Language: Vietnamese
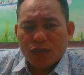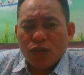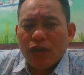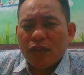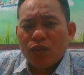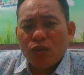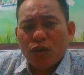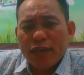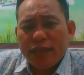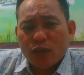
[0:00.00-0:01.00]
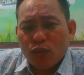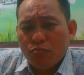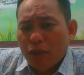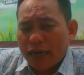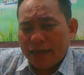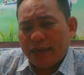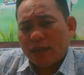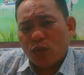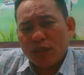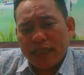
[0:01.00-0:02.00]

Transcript: tôi lên tôi nói gì tôi bực là tôi